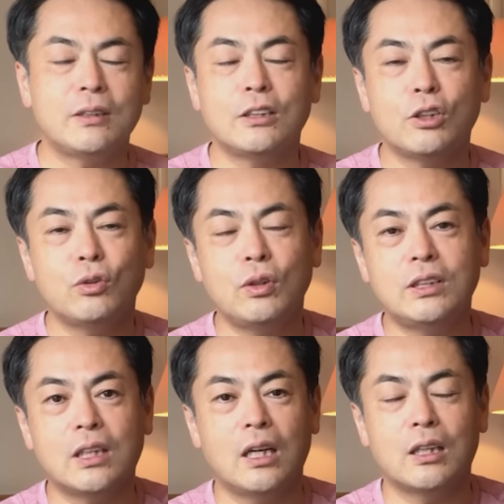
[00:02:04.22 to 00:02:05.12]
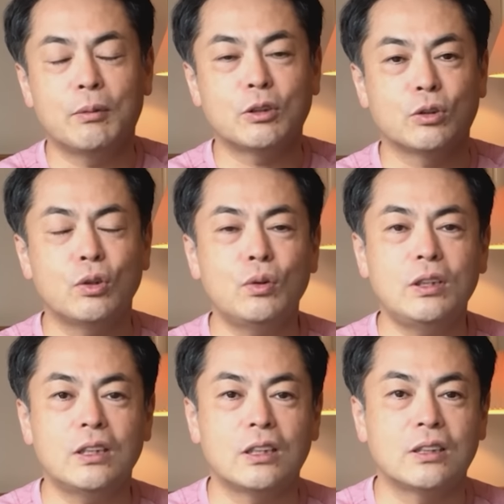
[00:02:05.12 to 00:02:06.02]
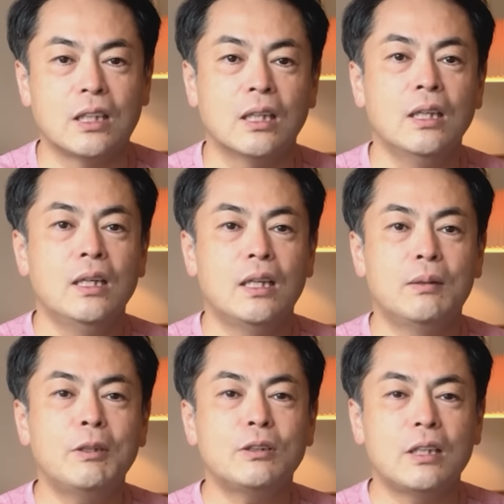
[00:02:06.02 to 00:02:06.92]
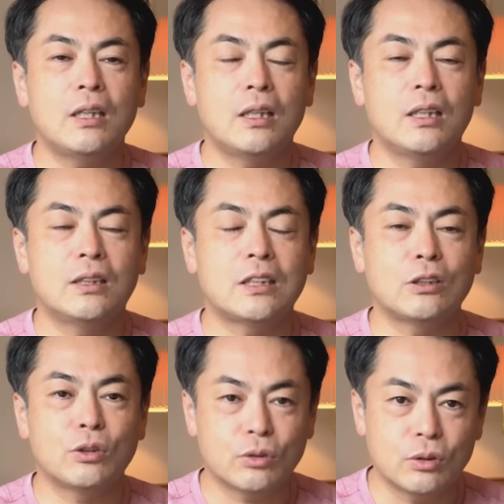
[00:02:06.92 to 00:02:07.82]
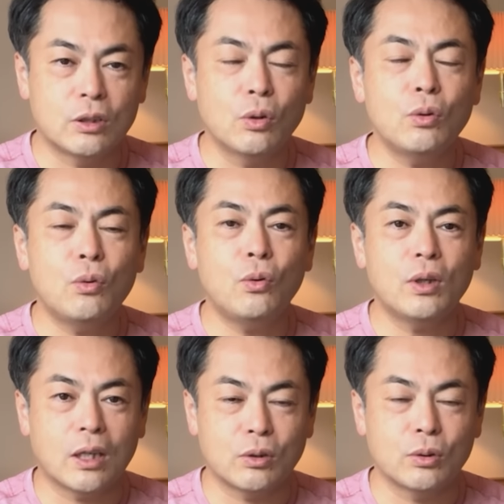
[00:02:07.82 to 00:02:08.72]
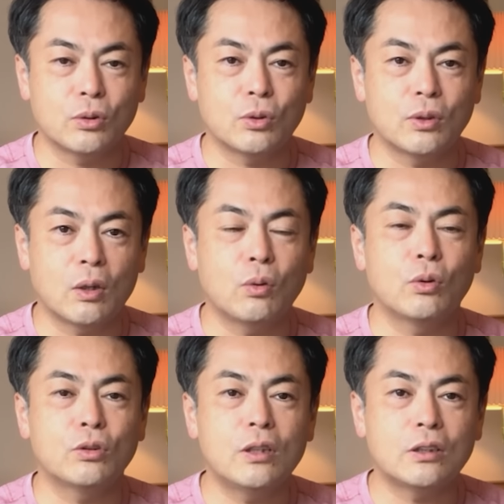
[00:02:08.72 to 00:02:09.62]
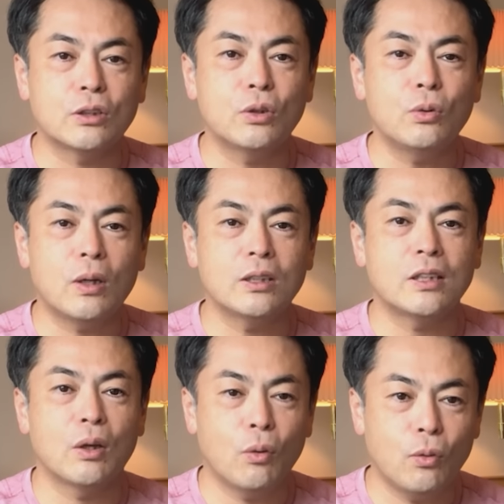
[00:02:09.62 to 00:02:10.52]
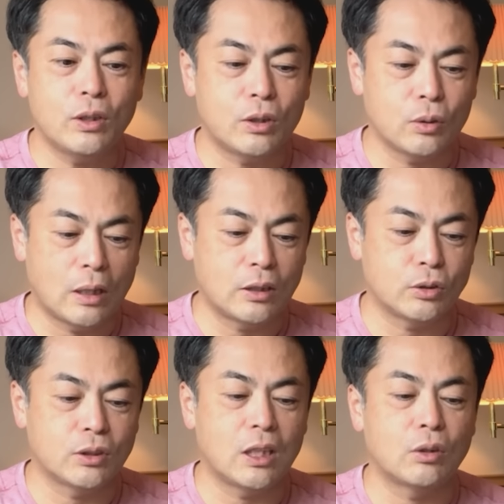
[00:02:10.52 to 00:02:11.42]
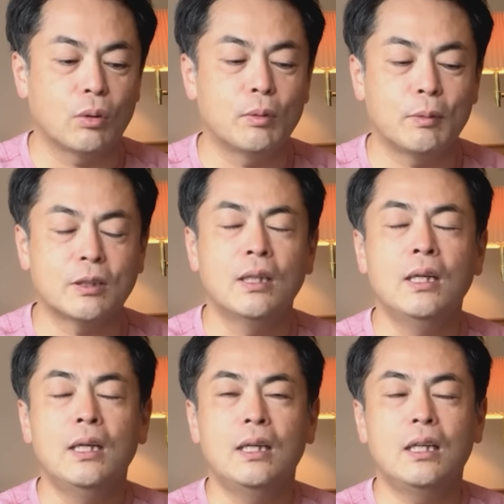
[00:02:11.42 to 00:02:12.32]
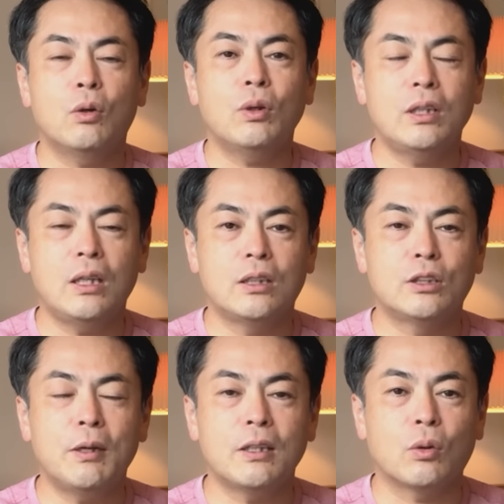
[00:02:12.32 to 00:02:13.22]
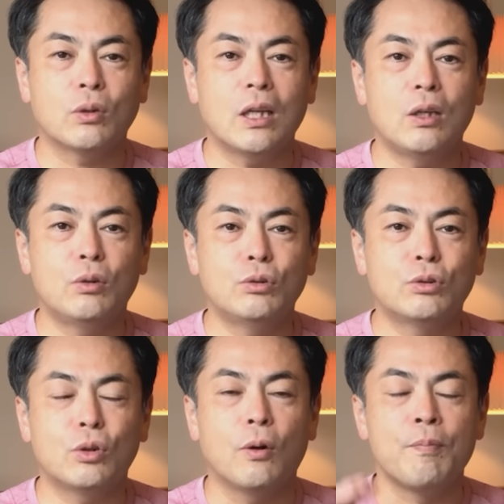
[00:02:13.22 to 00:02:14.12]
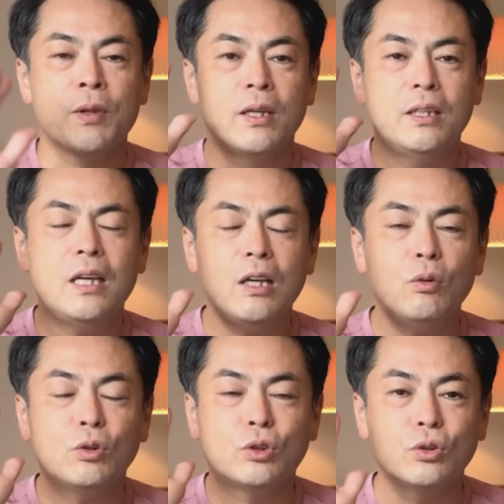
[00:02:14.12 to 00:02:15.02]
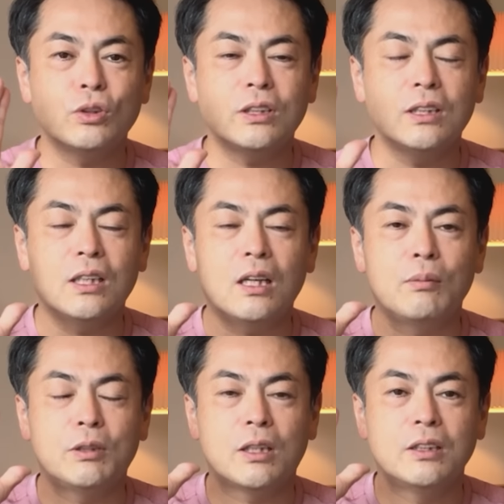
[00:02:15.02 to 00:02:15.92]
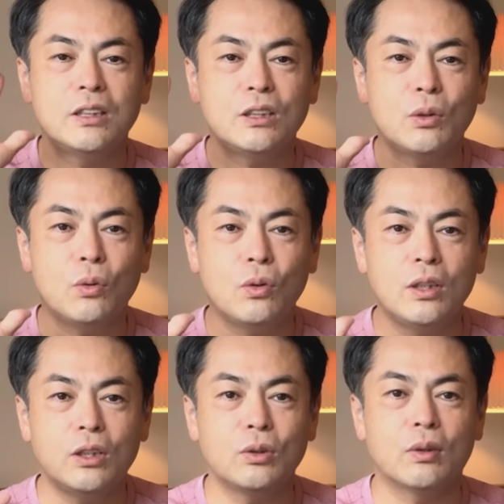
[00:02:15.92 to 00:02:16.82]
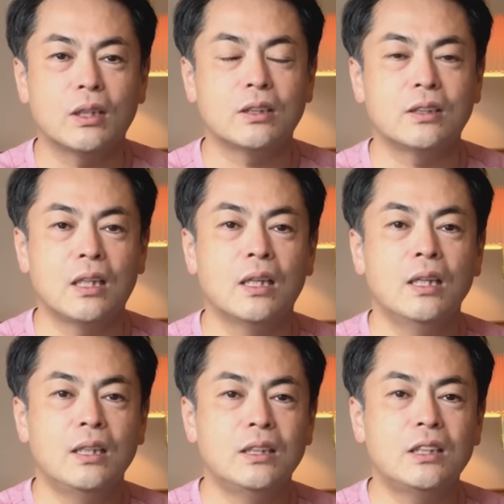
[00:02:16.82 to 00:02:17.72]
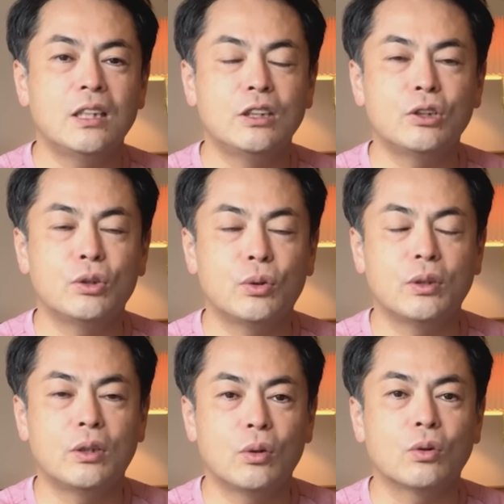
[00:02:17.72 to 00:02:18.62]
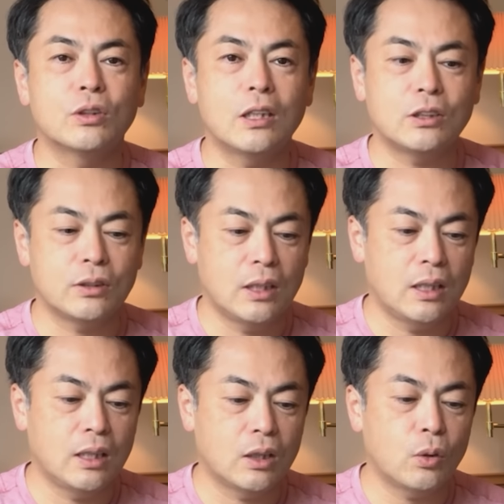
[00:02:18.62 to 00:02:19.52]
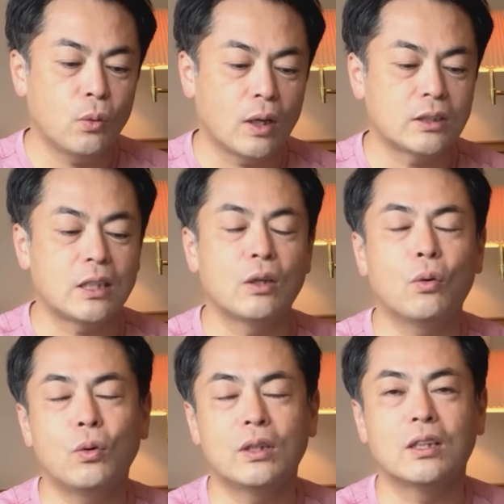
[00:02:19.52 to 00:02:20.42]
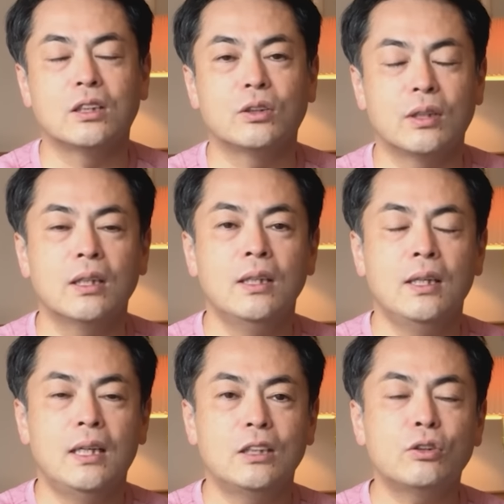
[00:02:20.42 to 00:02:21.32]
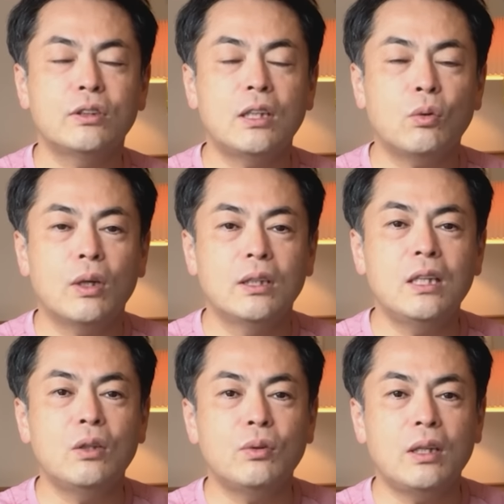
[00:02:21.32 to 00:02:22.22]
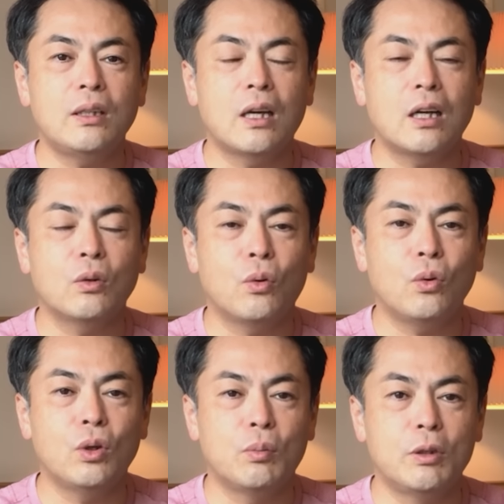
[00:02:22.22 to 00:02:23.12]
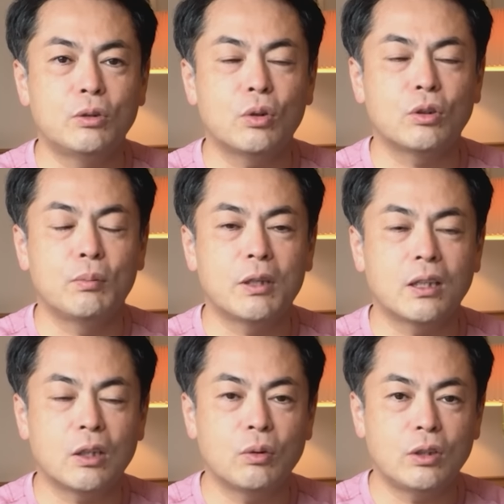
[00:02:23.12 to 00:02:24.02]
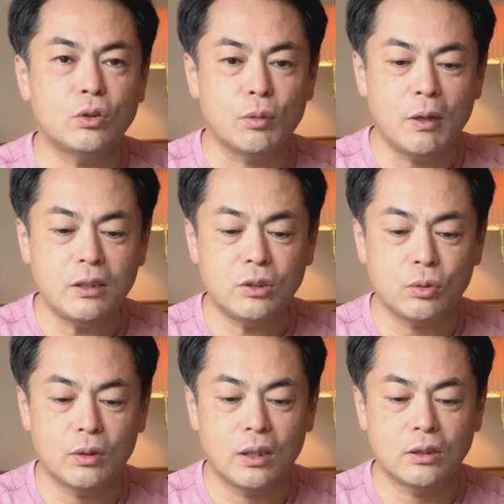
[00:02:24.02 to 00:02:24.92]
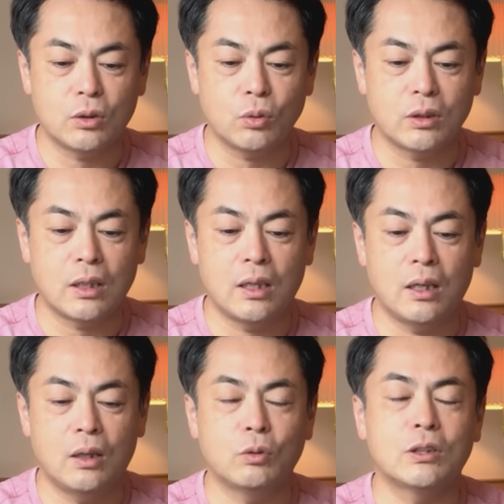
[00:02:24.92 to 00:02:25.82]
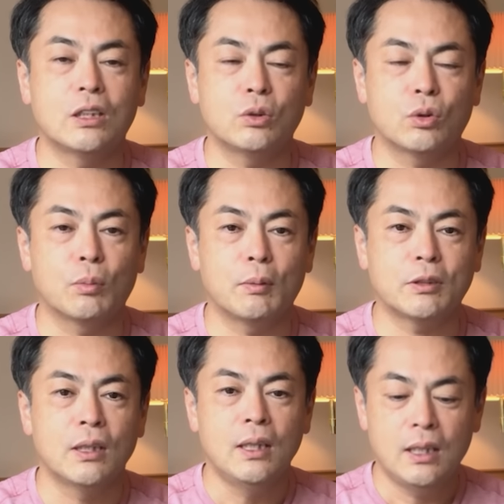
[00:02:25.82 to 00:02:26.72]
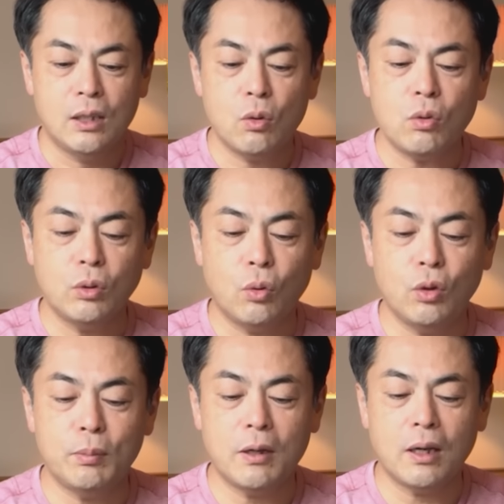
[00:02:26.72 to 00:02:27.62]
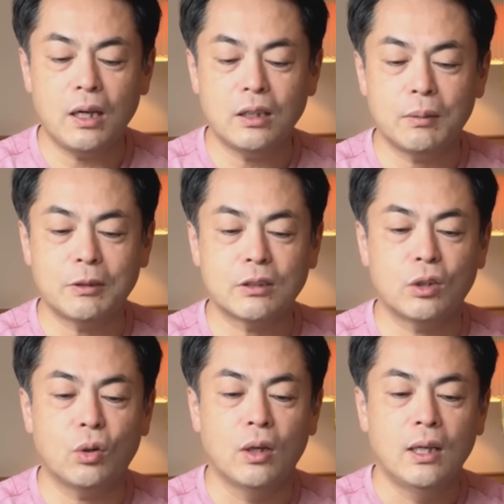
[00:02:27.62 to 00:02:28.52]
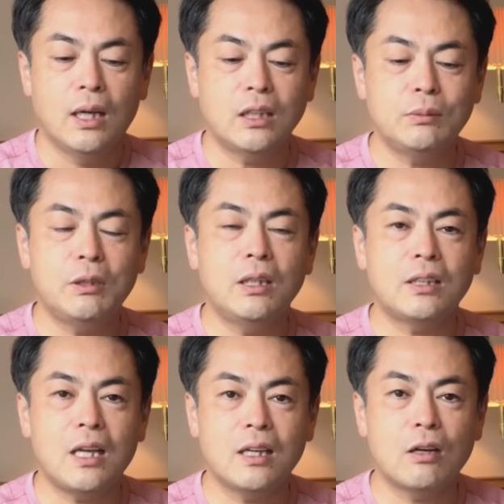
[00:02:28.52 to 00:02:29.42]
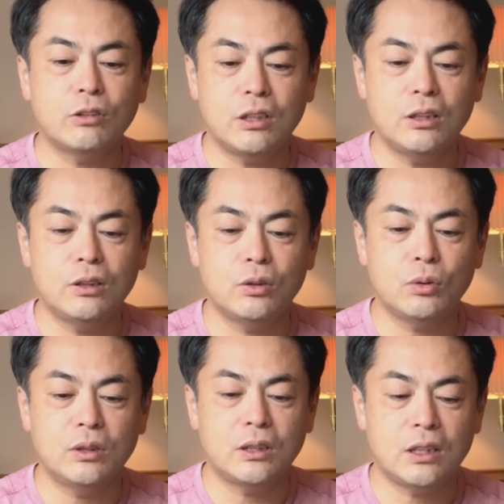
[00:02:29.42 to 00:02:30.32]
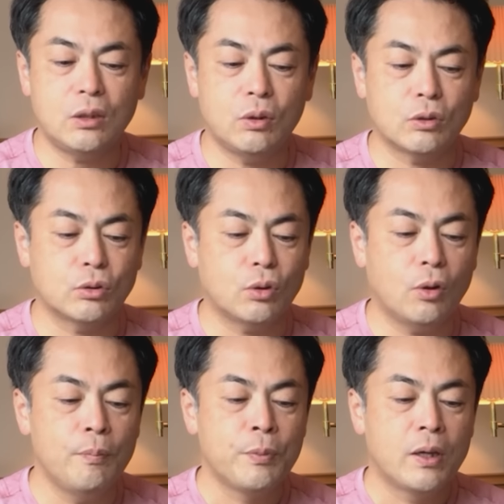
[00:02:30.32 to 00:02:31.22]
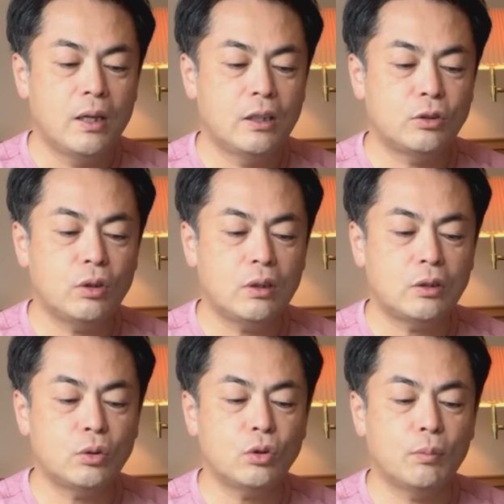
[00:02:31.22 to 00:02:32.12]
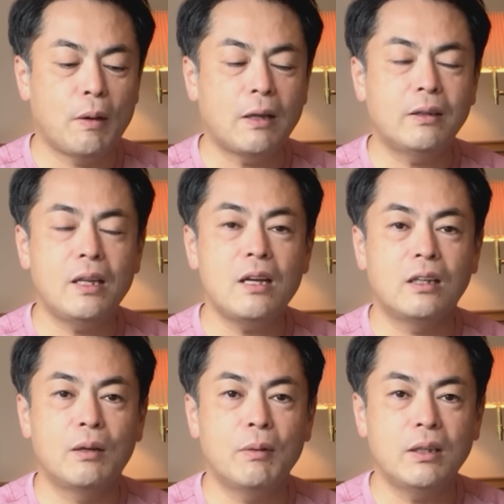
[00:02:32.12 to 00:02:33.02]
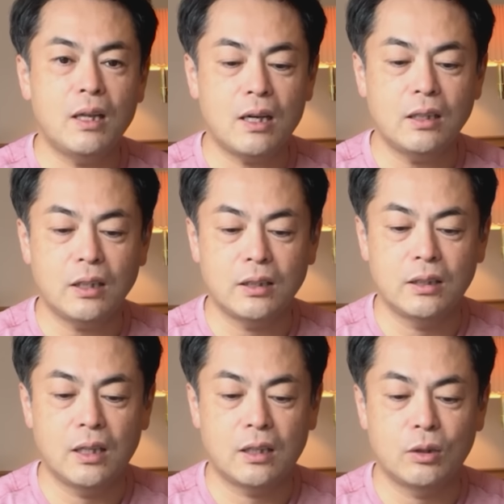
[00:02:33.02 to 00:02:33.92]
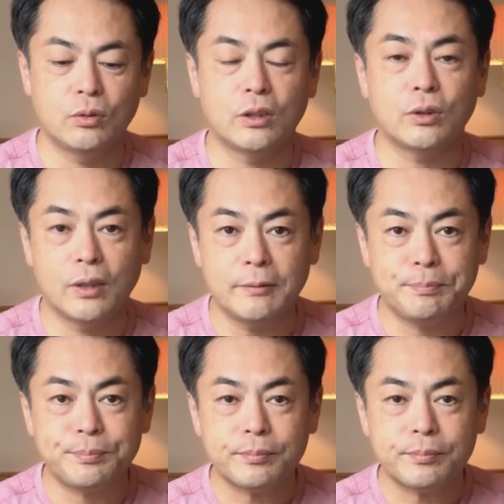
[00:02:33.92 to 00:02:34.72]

ずね、その1からいきましょう。その1はですね、まずね、早速、どの方位かということで、この9月強化したい方位っていう話をしたいと思います。これね、ズバリ答えを言うと、家の重心から見て西方位っていうのがですね、2024年の9月に強化したい方位なんですよね。そしてね、これ家のね、中の方位を見るときの見方をね、ちょっとマンションを例にとってお伝えしようと思います。ここに方位板が入ってますけど、はじめにね、対角線上にね、線を引くと、それがちょうどバッテンがね、真ん中あたりにできるんですよね。